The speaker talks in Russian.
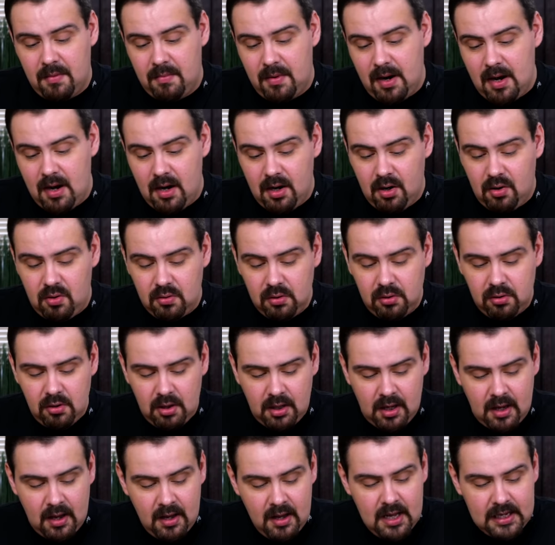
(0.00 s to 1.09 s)
нормальные
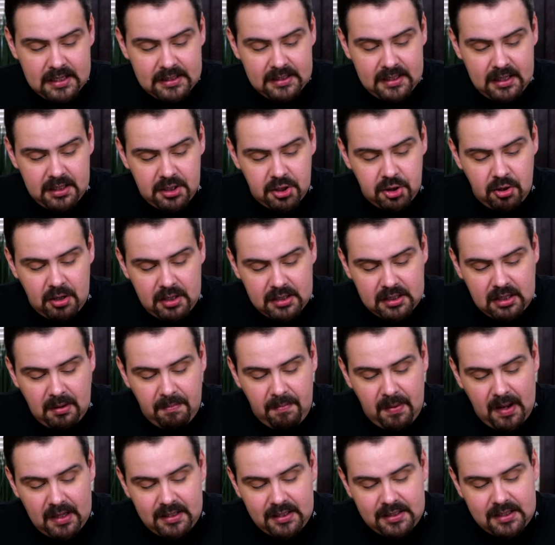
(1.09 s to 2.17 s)
хот-доги. Здесь еще есть
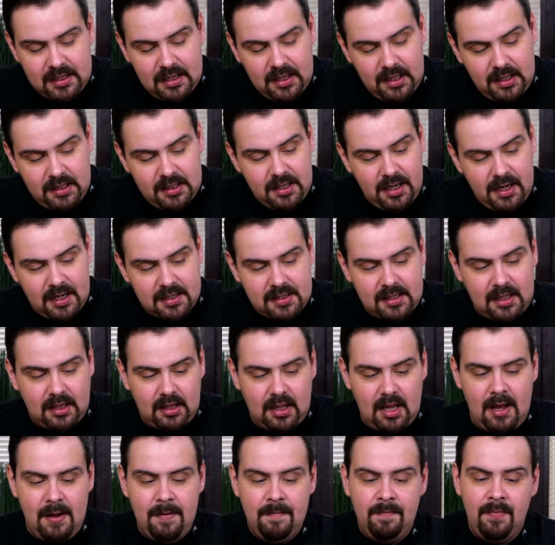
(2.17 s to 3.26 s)
дополнительный интерес.
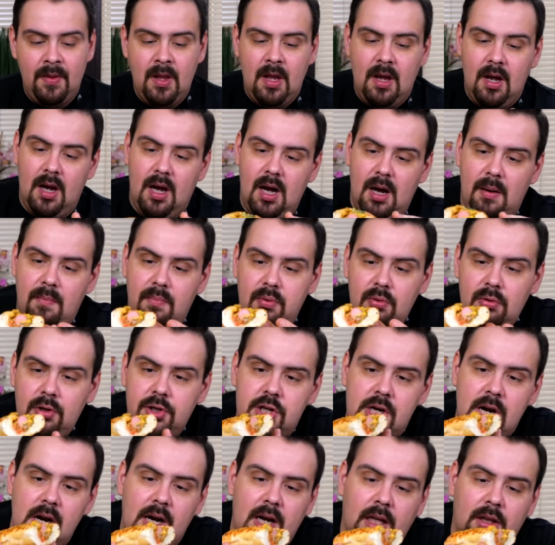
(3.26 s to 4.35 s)
Это а,
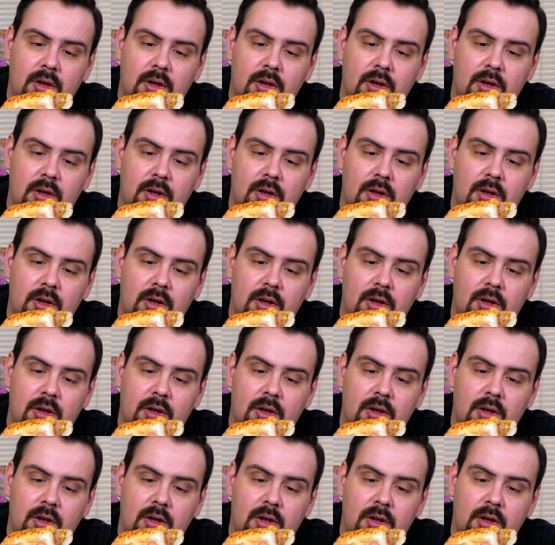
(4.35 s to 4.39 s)
булочка,